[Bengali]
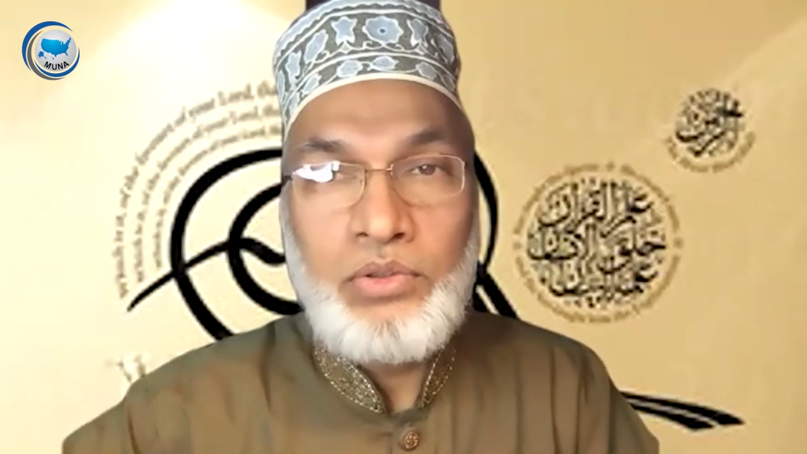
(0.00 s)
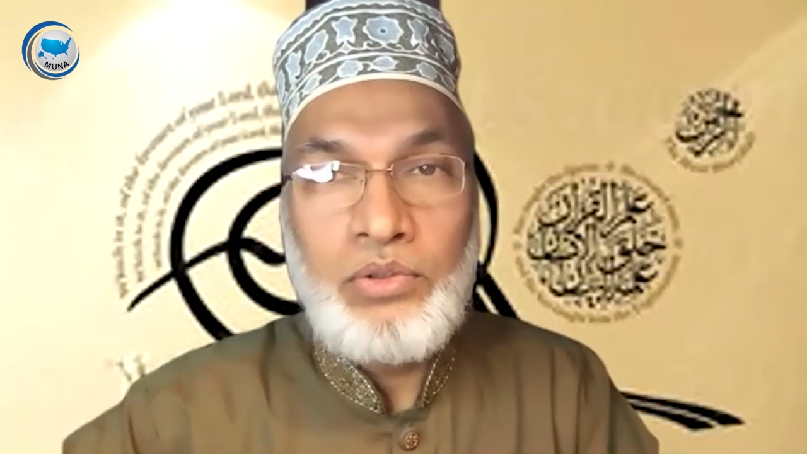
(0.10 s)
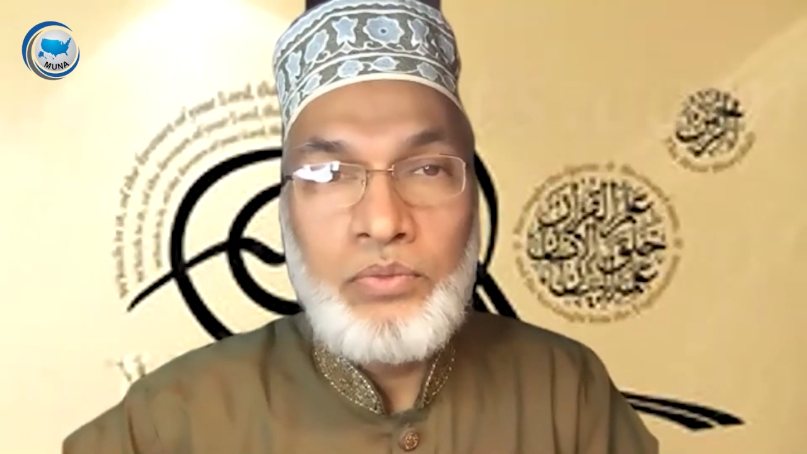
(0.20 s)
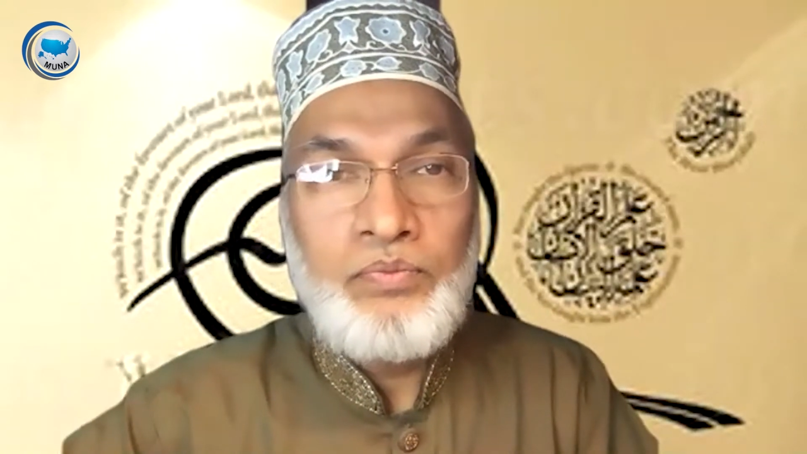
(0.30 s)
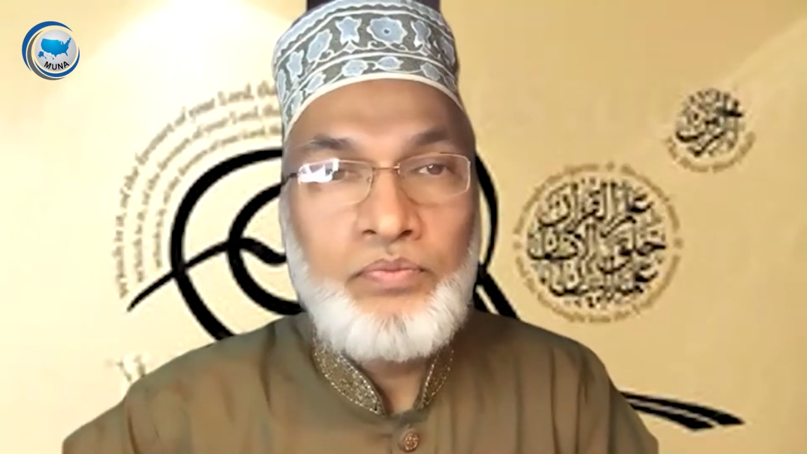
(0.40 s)

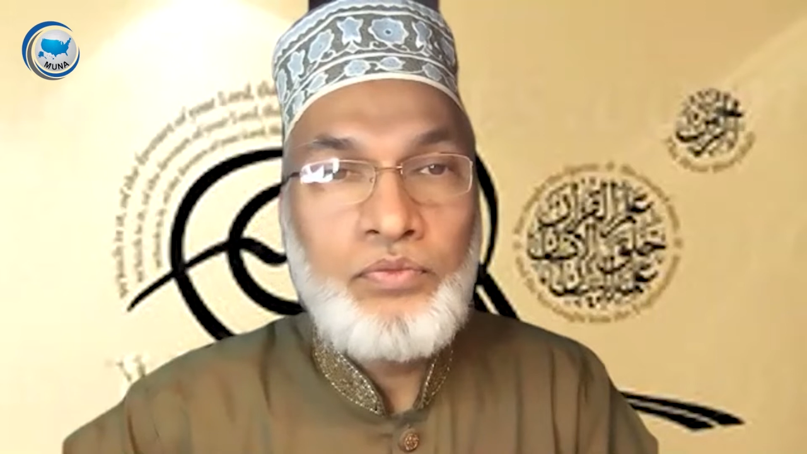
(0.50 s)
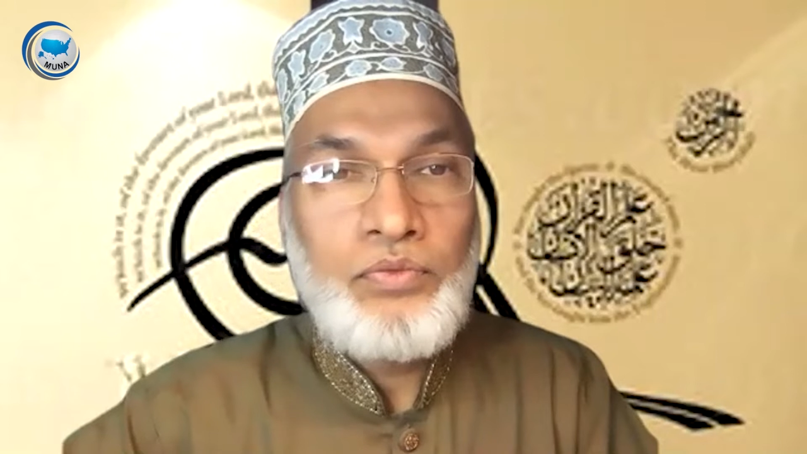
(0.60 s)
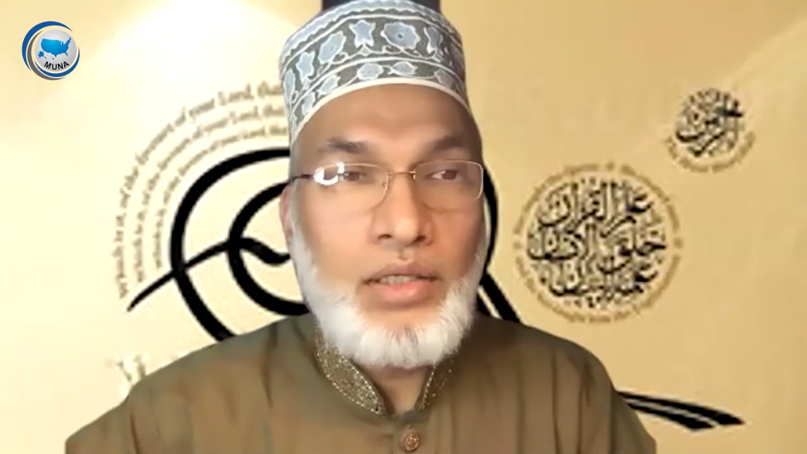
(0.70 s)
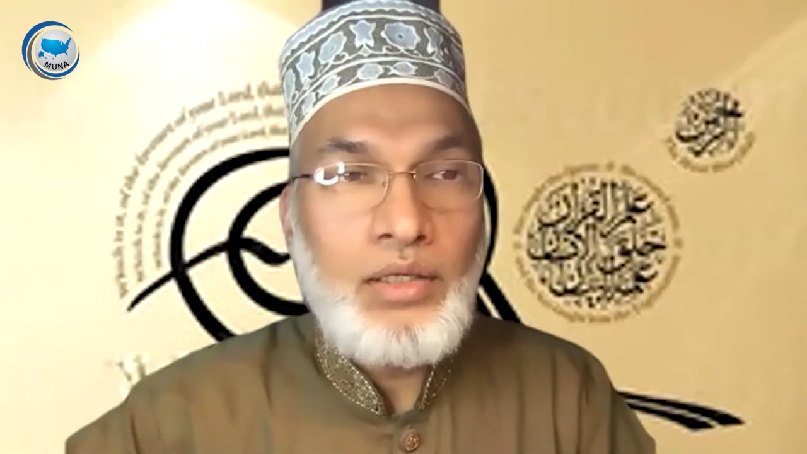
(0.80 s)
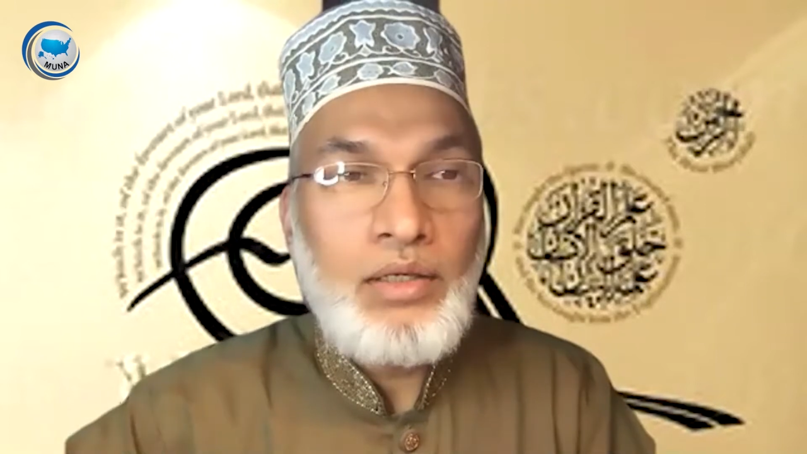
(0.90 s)
জন্য
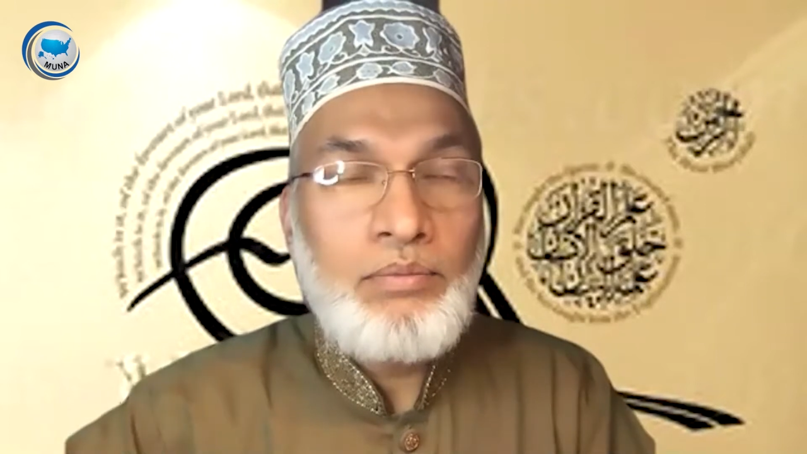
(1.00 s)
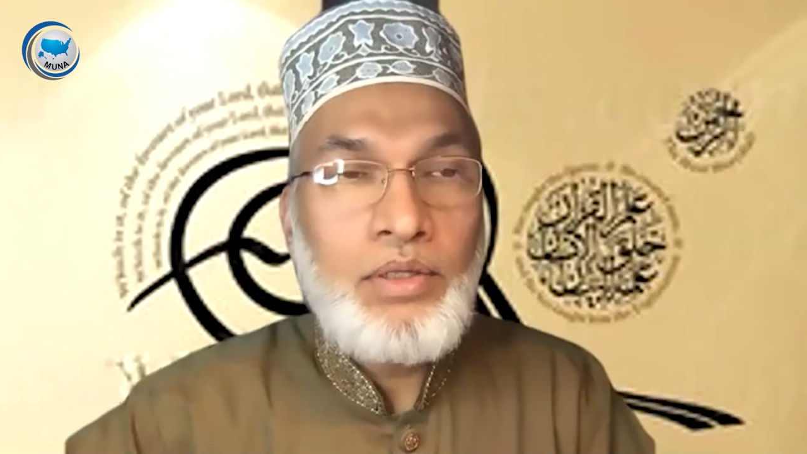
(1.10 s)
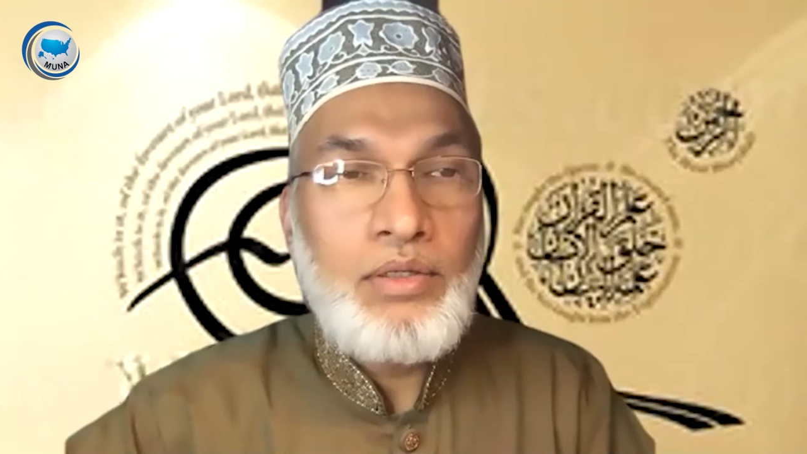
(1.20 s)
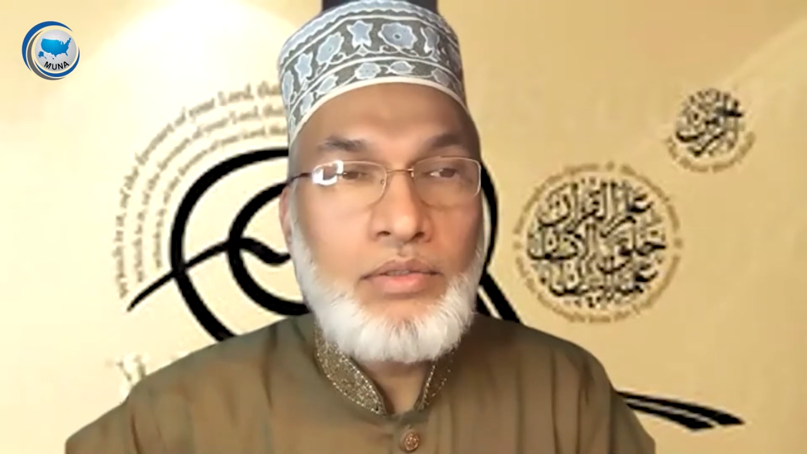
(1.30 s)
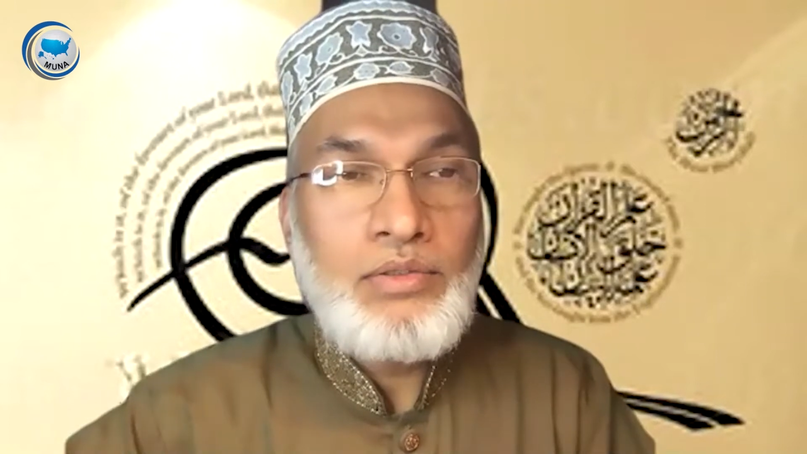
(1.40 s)
আপনার
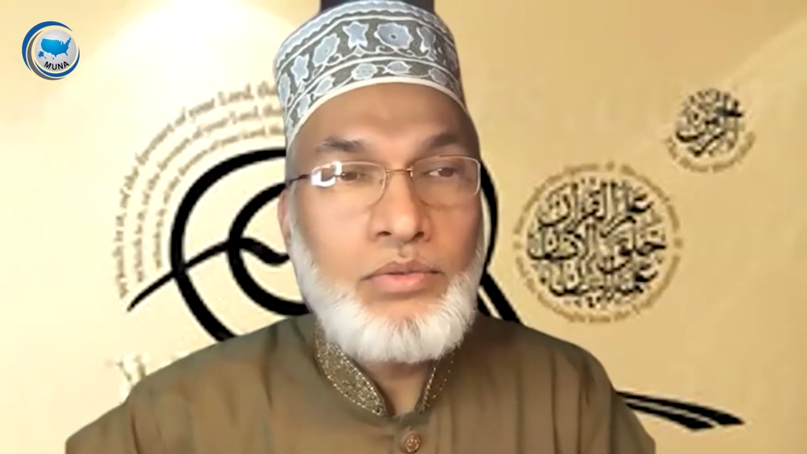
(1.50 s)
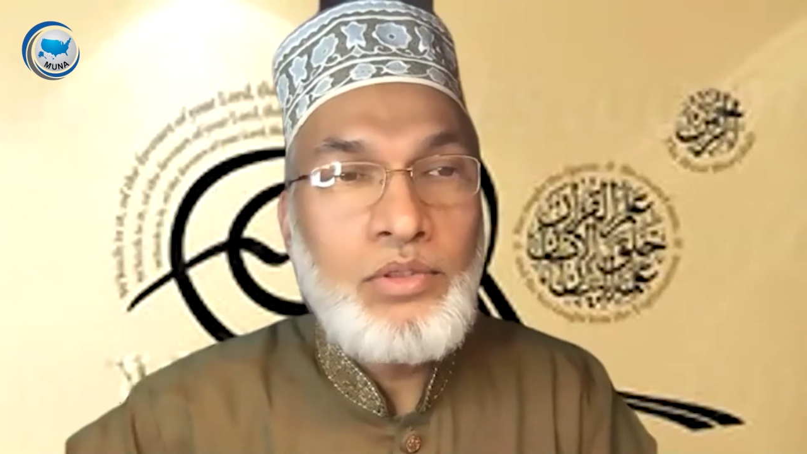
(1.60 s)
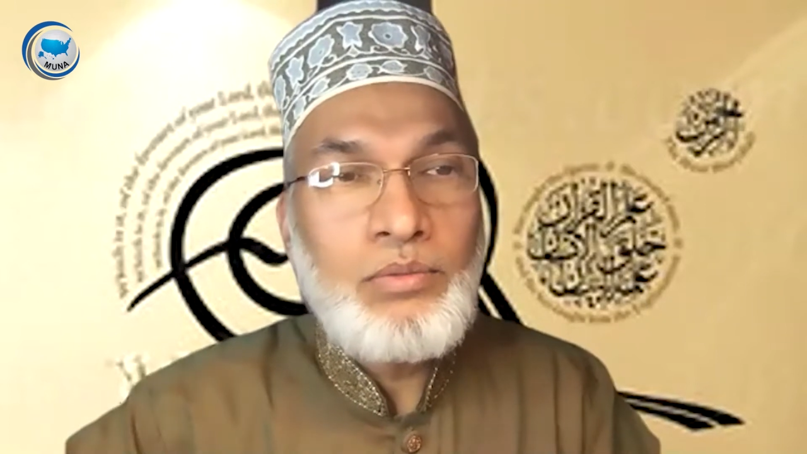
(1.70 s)
সুন্নত